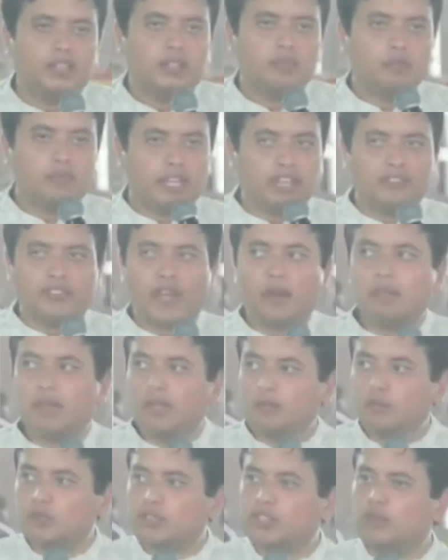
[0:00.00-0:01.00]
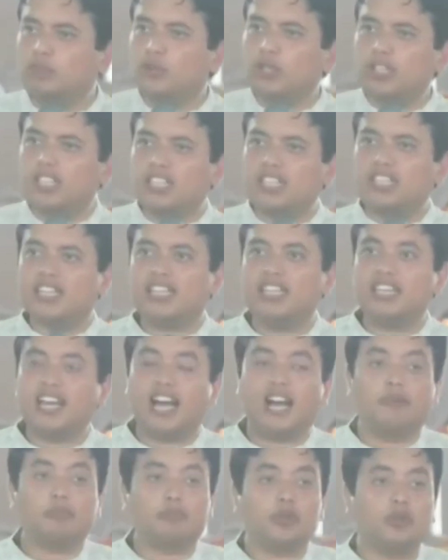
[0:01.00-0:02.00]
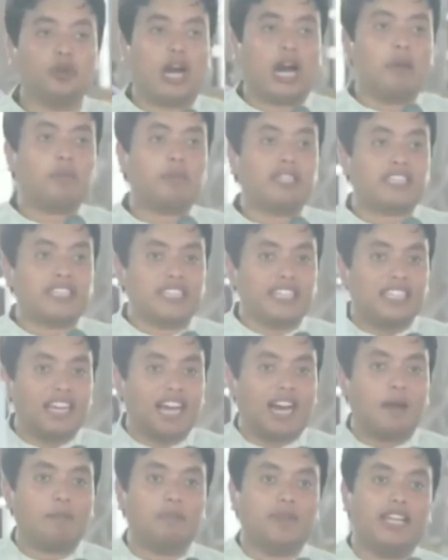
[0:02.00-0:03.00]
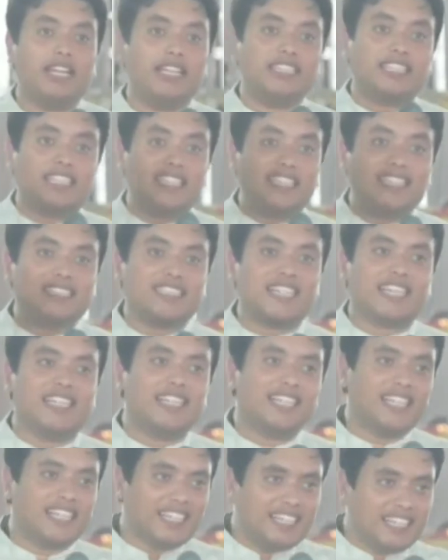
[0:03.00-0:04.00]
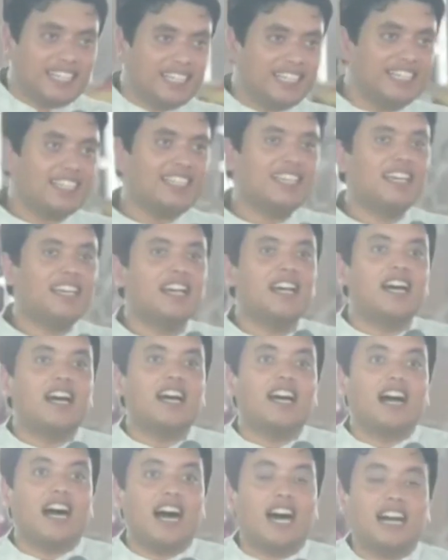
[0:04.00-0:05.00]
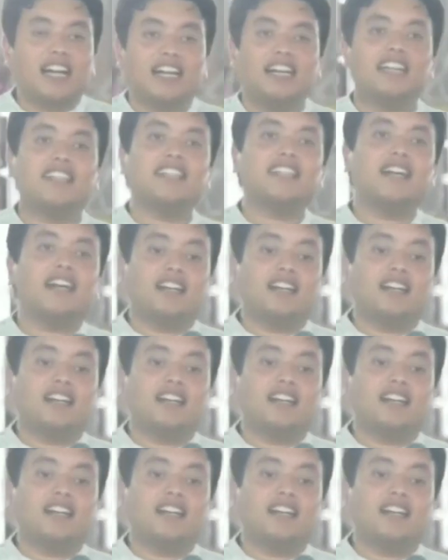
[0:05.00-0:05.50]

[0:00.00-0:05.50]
मेरी फैमिली मुझसे बोलती थी कि आपको आप इतनी आपने इतनी चैरिटी की है अगर